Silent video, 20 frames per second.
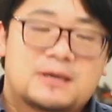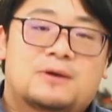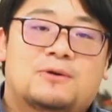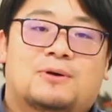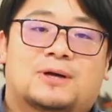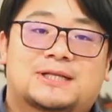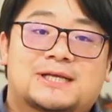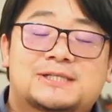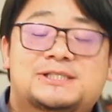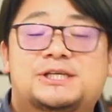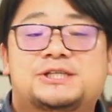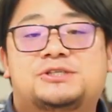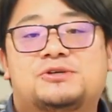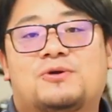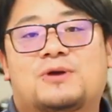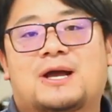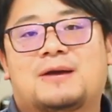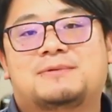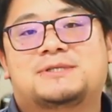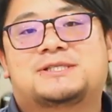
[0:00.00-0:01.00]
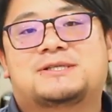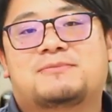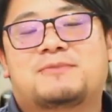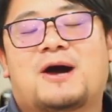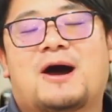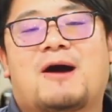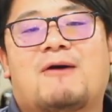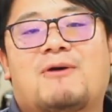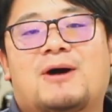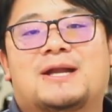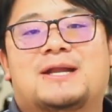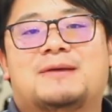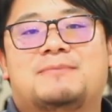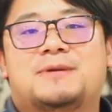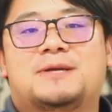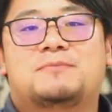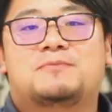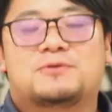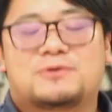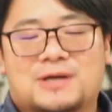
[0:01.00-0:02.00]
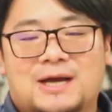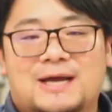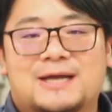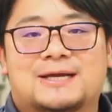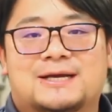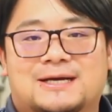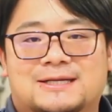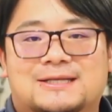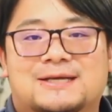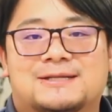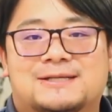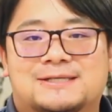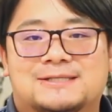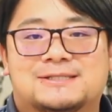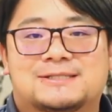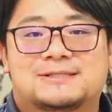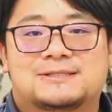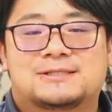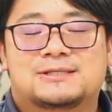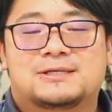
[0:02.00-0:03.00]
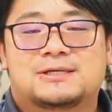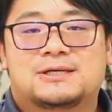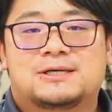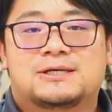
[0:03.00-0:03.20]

私たちの神様は憐れみ深い方です